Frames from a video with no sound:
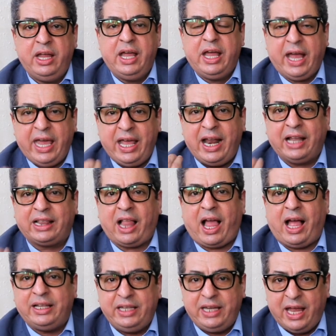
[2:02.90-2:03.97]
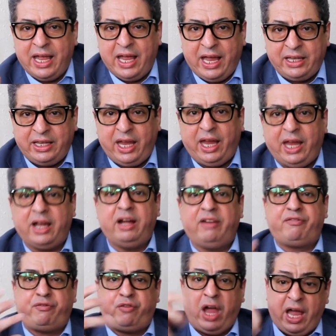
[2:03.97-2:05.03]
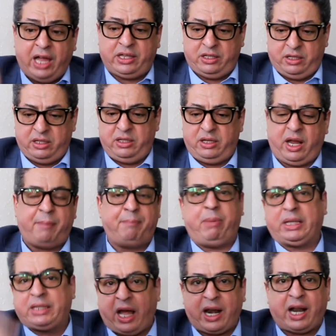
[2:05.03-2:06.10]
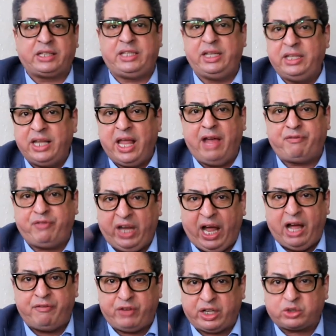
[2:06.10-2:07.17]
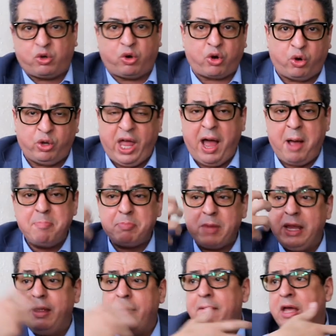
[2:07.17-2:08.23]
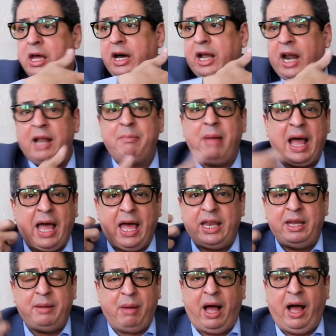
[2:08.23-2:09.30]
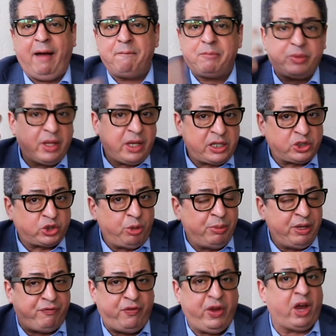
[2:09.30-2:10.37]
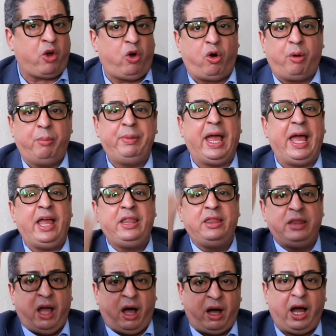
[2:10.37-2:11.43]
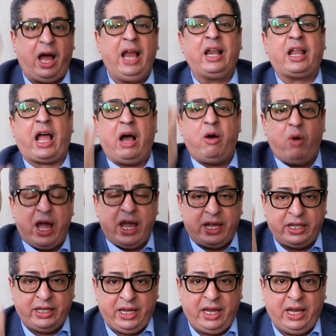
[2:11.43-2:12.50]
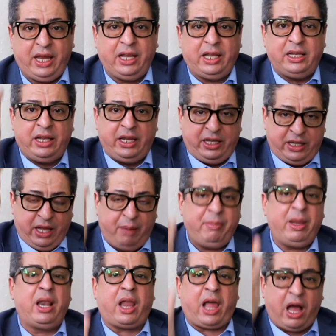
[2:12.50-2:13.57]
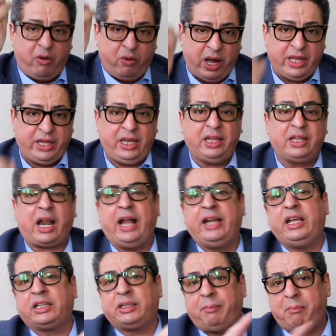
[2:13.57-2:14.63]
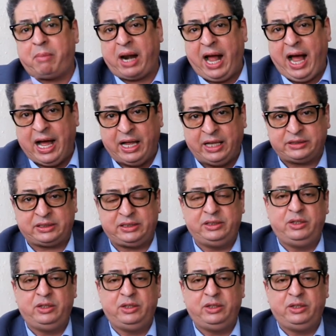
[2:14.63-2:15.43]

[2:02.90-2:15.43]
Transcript: غير هذه القضيه هذه فهاد رب ضاره نافعه فهاد كورونا راه المغاربه خصهم يفيقوا بان القوانين اللي دامن القوانين راهي دمرات